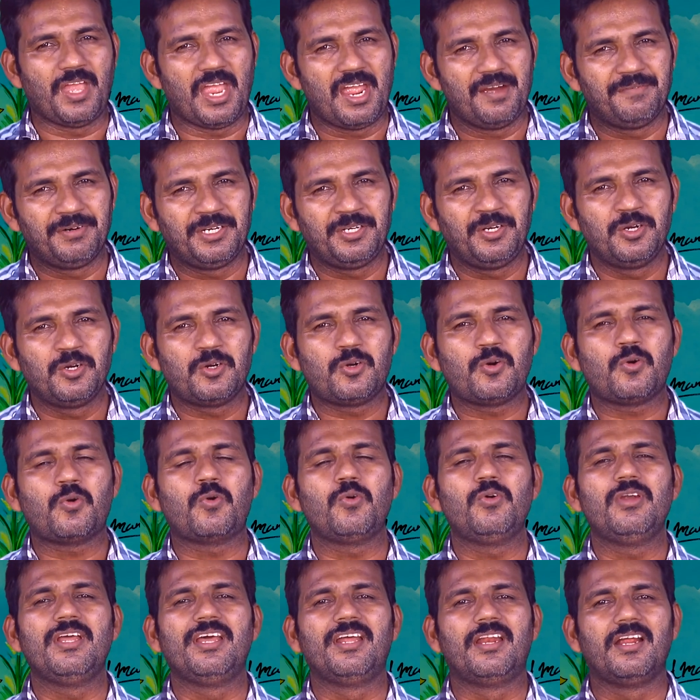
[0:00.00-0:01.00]

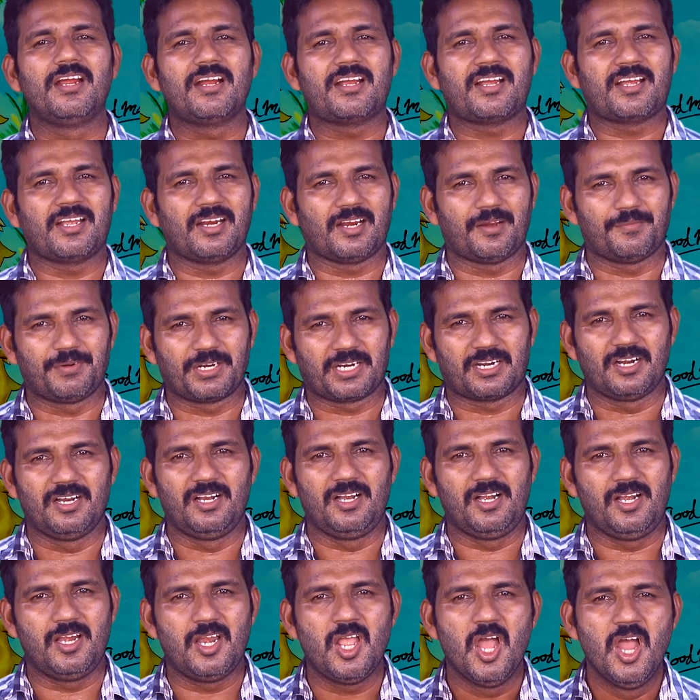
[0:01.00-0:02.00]
தேவனுக்குள்
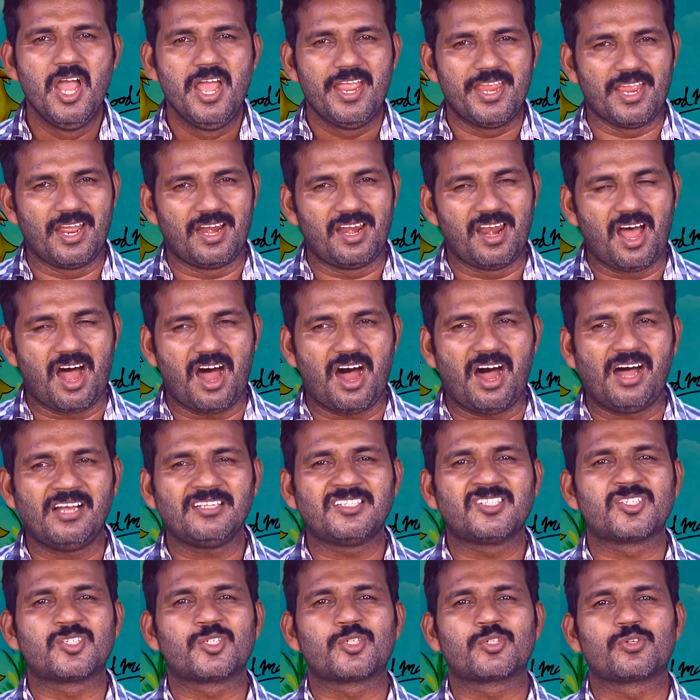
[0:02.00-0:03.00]
இருக்கிறவர்கள் எல்லா
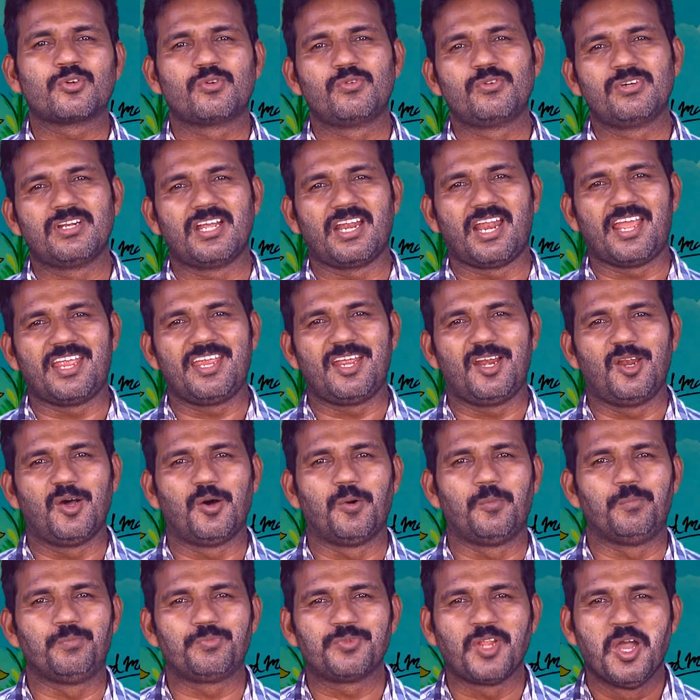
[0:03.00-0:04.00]

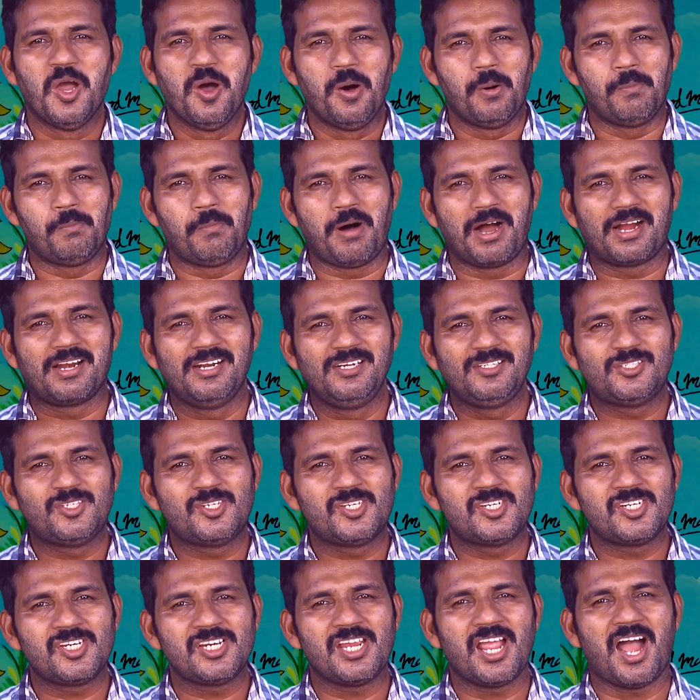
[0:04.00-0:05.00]
சூழ்நிலையிலும்
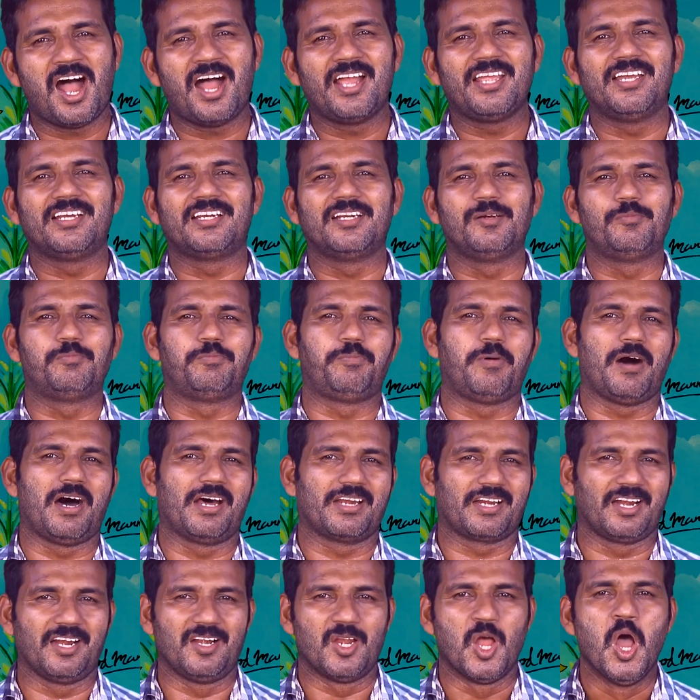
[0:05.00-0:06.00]
மகிழ்ச்சியா
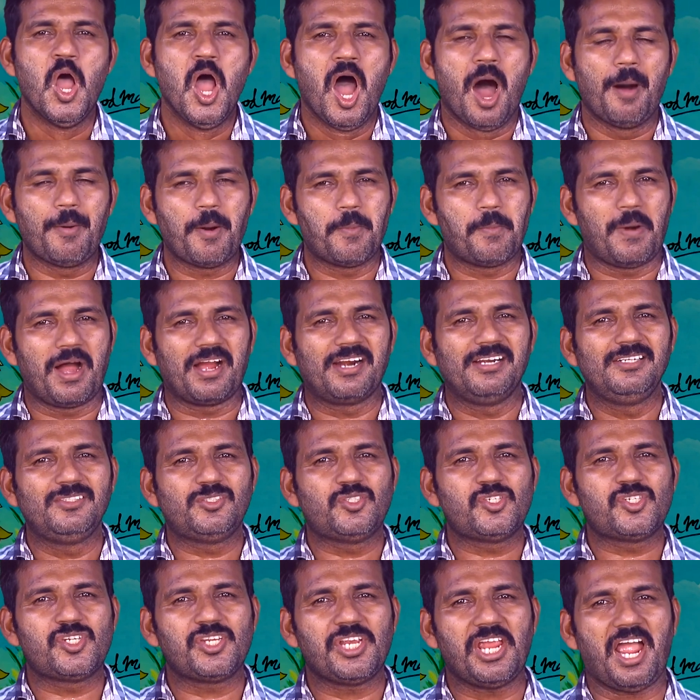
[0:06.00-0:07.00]
இருப்பார்கள் அவ
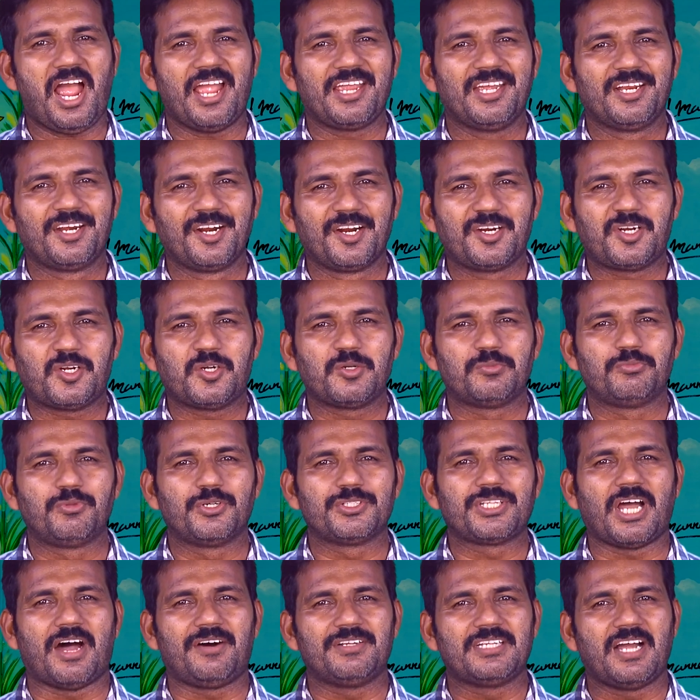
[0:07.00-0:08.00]
மகிழ்ச்சியா
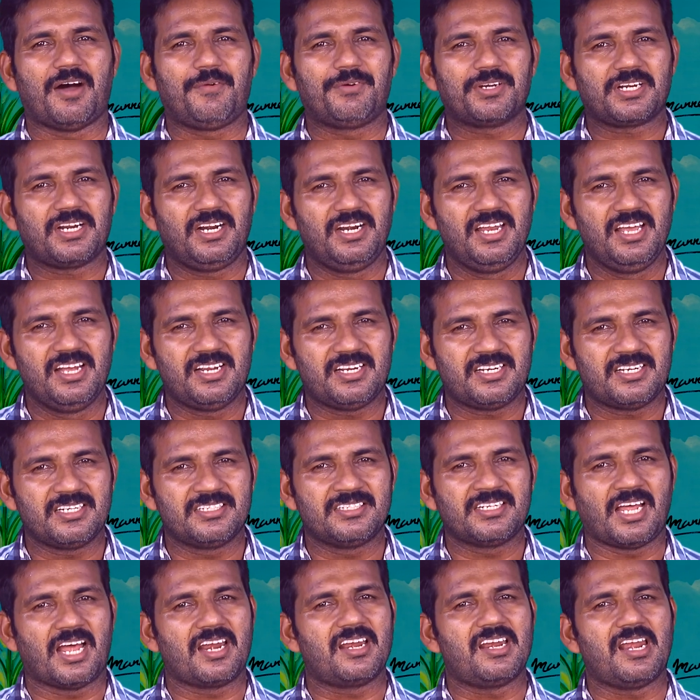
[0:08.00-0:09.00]
இருக்கும்போது அது
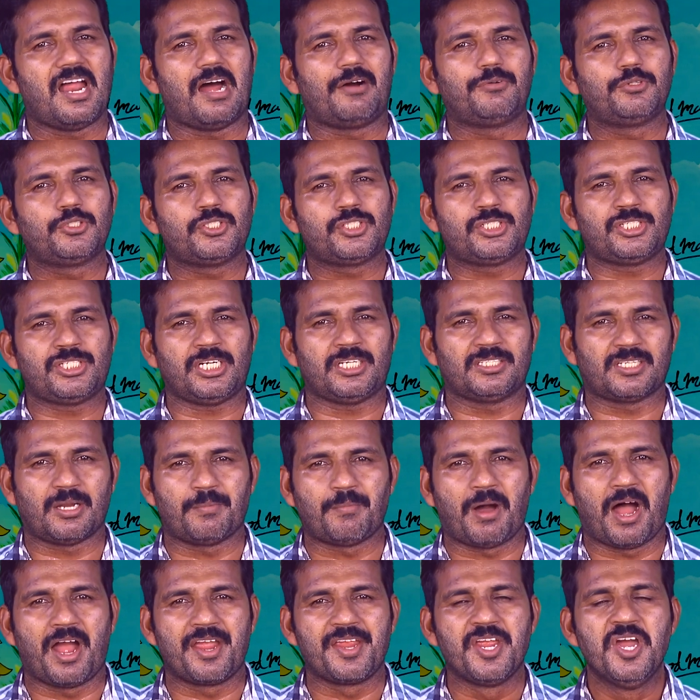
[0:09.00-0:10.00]
அவர்களுக்கு நல்ல
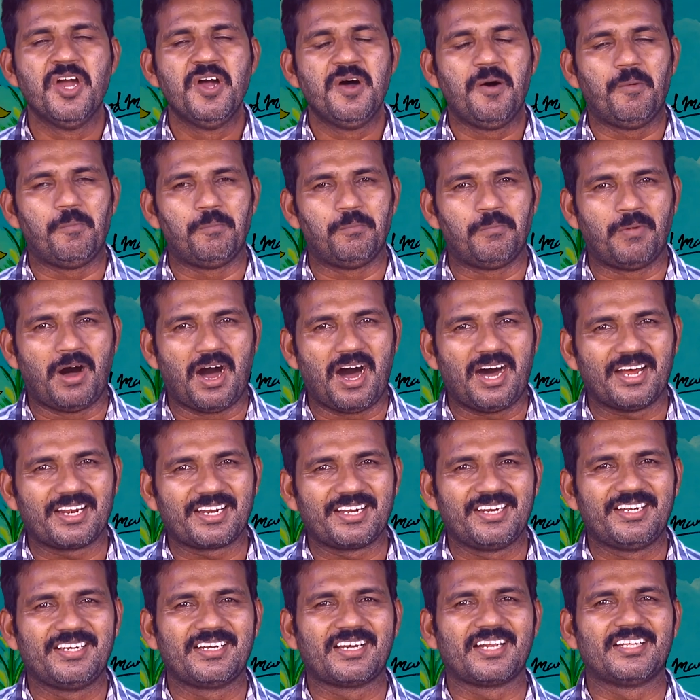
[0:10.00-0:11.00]
ஔஷதமாய்
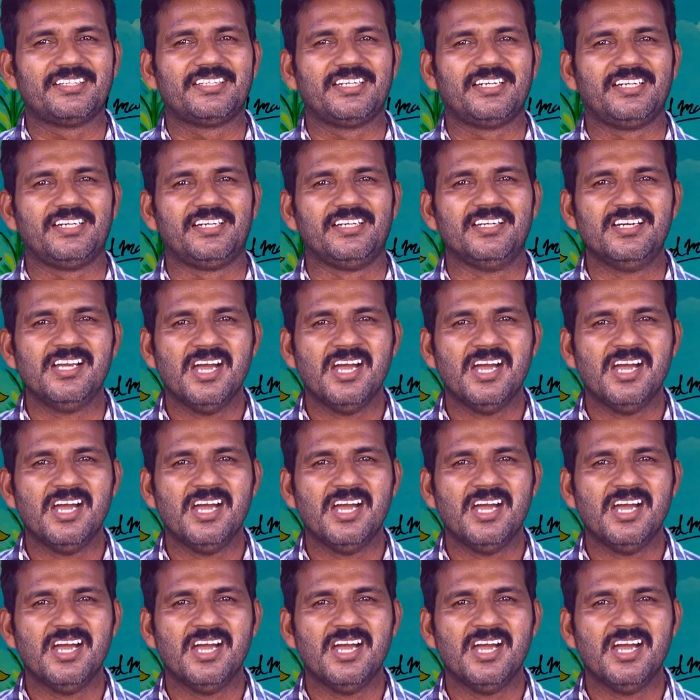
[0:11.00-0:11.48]
மாறுகிறது